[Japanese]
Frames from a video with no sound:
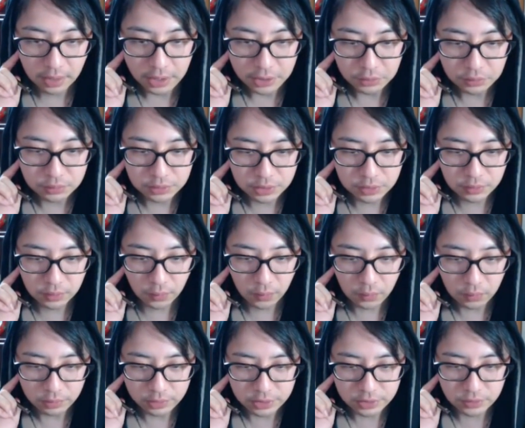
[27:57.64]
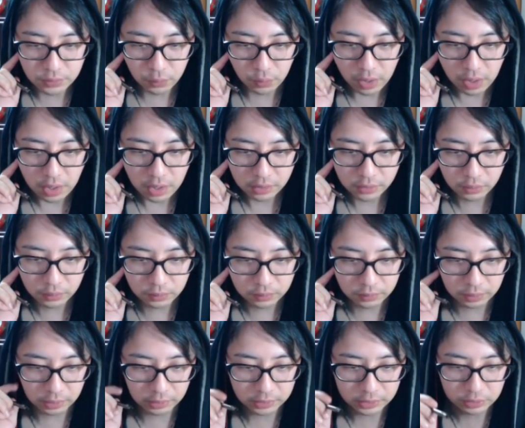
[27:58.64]
ライトニング、
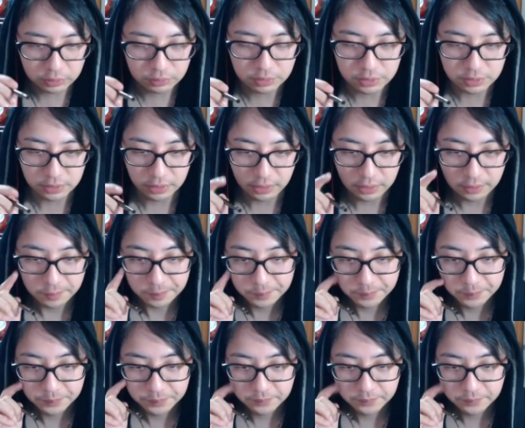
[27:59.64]
ホーリードラゴンがいるんですね。